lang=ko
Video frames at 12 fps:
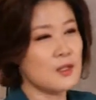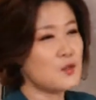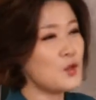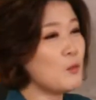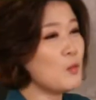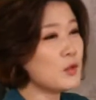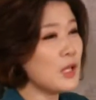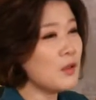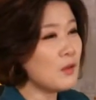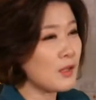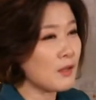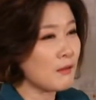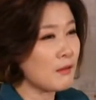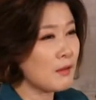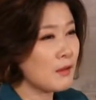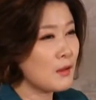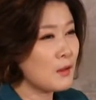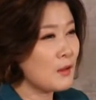수영 못한 거예요.
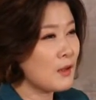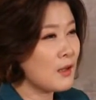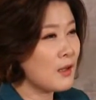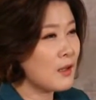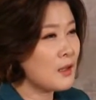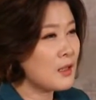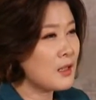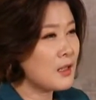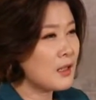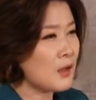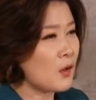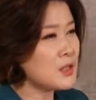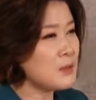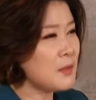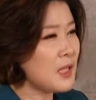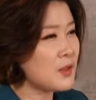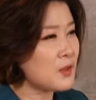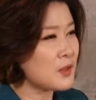어.
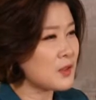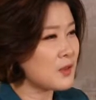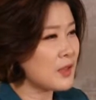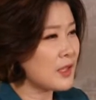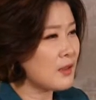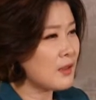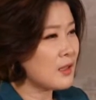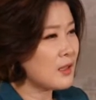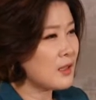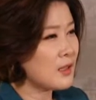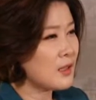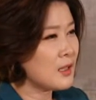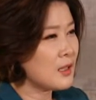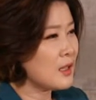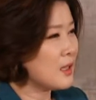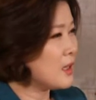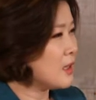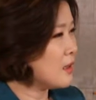거짓말이었던 거예요.
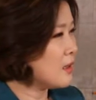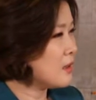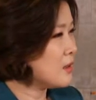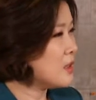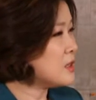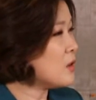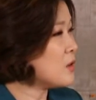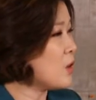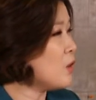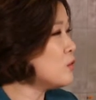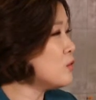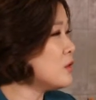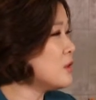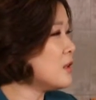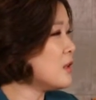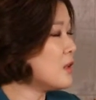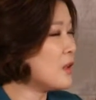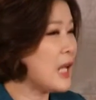그래서 결국은
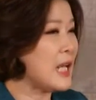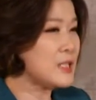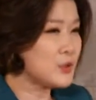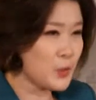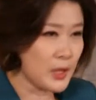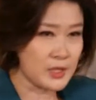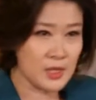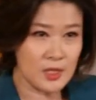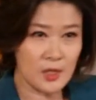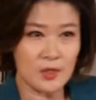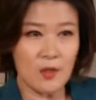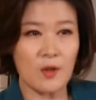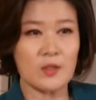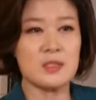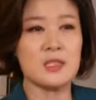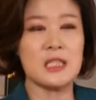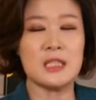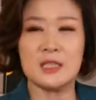SOS를 쳐서
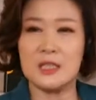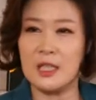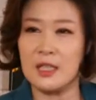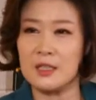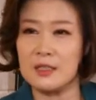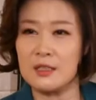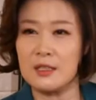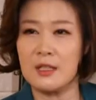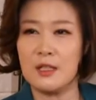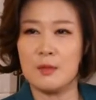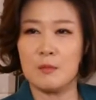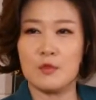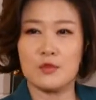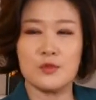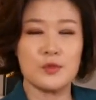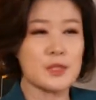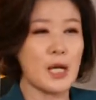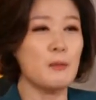그 인근에 있는 뭐
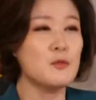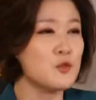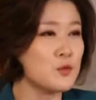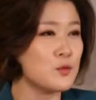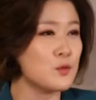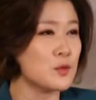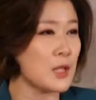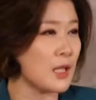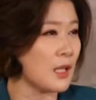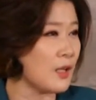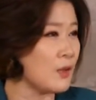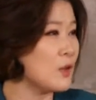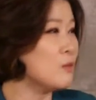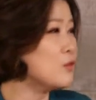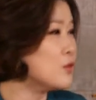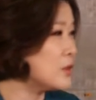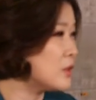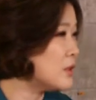수중 잠수사인가요? 이런
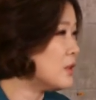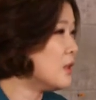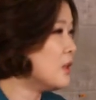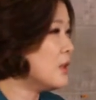분들,